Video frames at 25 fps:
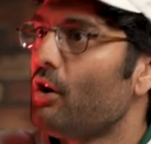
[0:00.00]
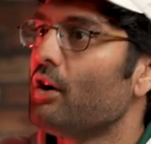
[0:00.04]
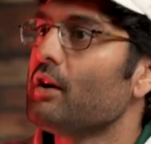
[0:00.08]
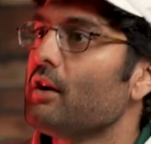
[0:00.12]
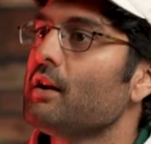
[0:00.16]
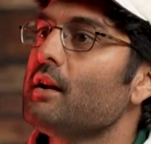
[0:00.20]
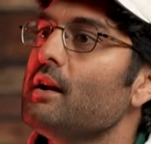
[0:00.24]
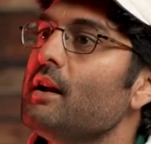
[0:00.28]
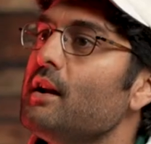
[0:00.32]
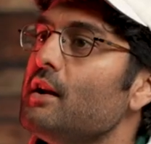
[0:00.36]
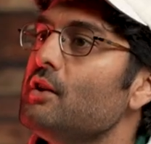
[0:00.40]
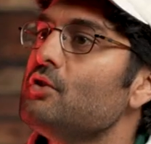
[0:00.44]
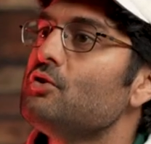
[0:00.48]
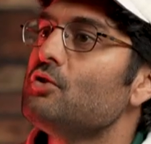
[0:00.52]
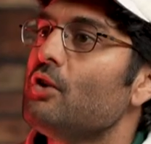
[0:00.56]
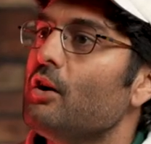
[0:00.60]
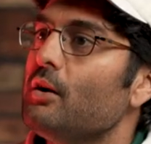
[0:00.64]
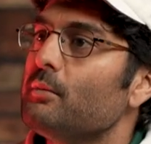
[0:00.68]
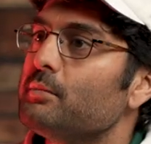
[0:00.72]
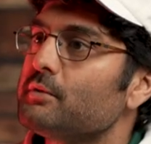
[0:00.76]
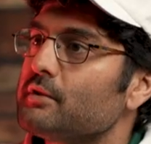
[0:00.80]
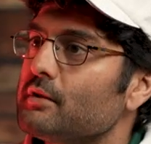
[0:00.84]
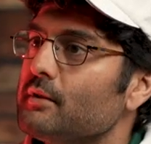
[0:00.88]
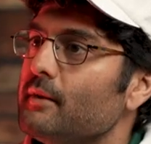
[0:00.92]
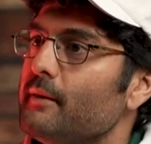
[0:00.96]
ऑर्डिनरी
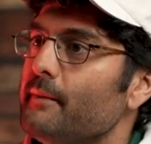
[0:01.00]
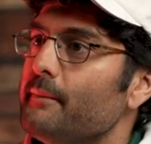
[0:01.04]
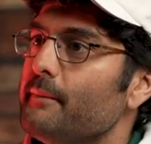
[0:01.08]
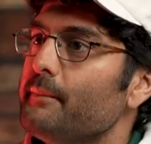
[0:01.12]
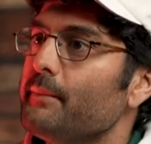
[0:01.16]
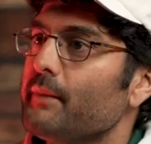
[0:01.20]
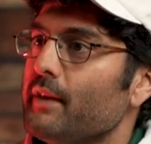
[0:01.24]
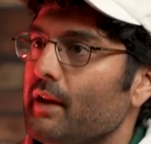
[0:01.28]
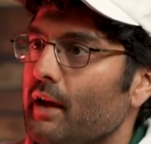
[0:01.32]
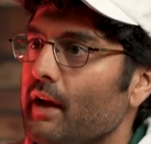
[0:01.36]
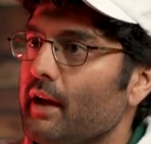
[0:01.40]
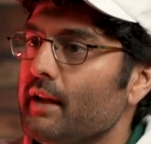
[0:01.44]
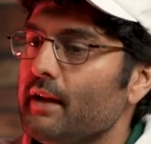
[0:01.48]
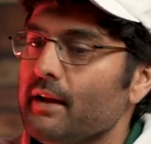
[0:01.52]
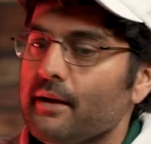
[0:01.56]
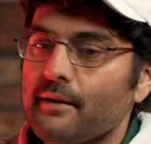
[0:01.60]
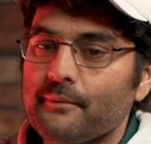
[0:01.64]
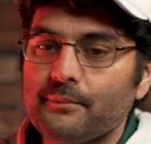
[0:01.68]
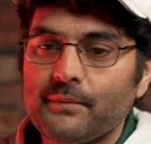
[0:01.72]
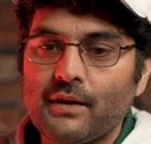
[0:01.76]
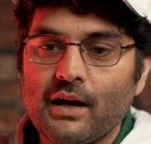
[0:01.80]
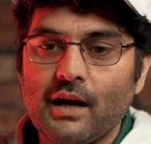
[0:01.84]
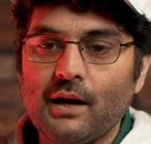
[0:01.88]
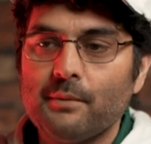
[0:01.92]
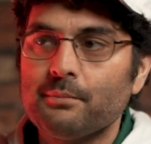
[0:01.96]
जॉब्स है ना
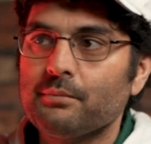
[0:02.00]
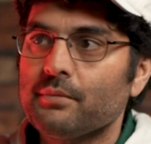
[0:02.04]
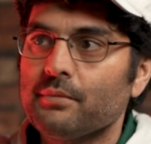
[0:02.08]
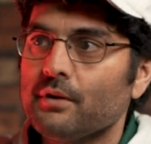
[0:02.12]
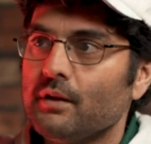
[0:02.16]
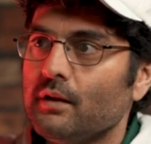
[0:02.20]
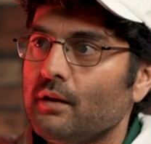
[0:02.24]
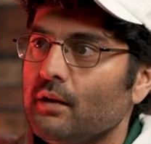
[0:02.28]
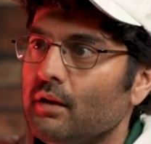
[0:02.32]
कैप्चरिंग